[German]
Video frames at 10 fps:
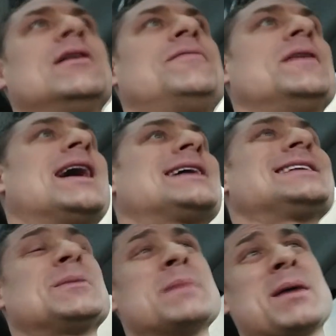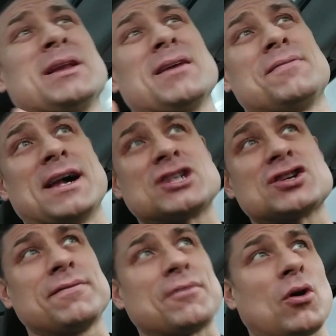vielleicht nicht mehr mit den
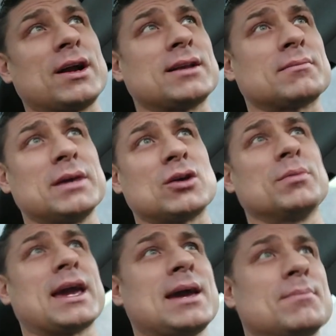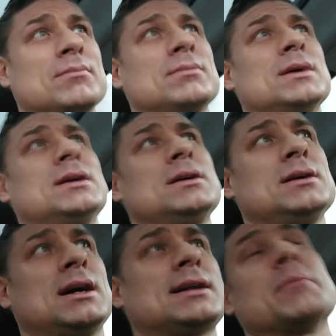falschen Freunden mich umgeben,
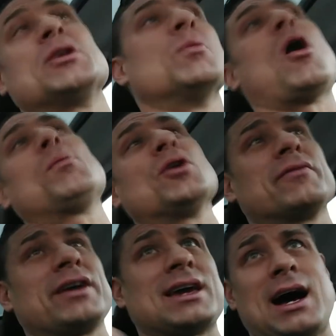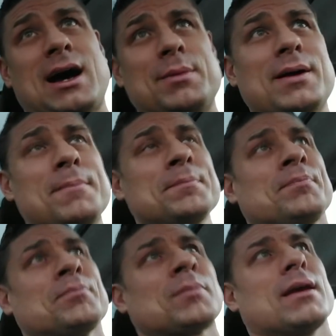ja, damit ich überhaupt irgendwelche habe,
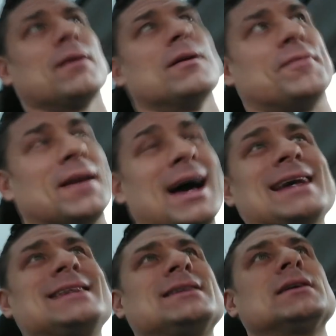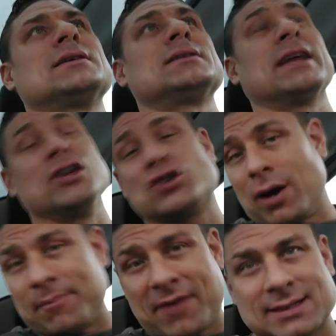vielleicht den
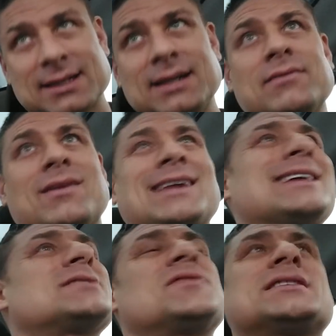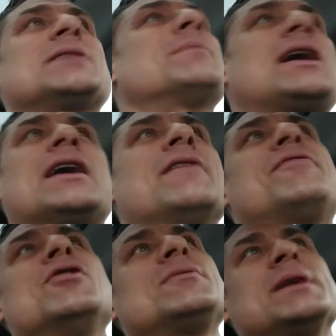Job wechseln, weil das, was ich mache,
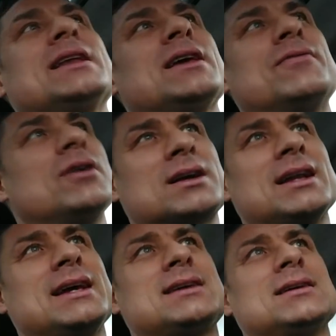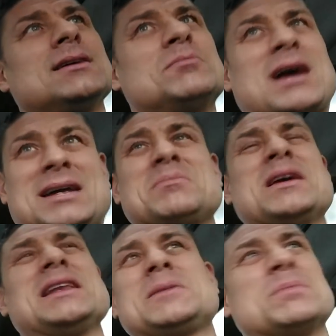erfüllt mich nicht wirklich, macht
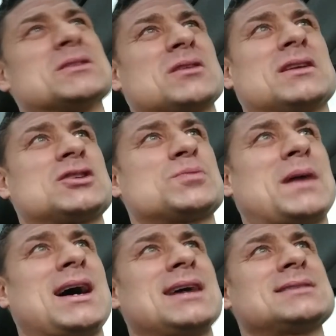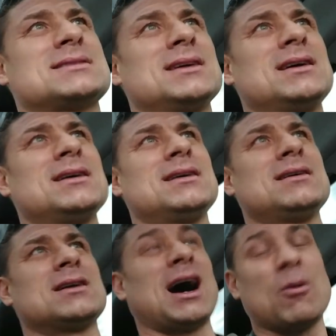mir nicht besonders Spaß,
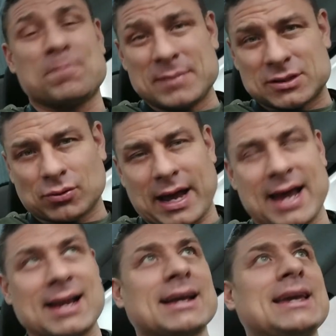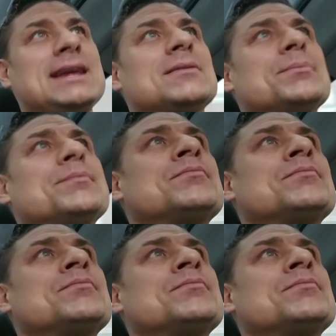raubt mir sogar Energien,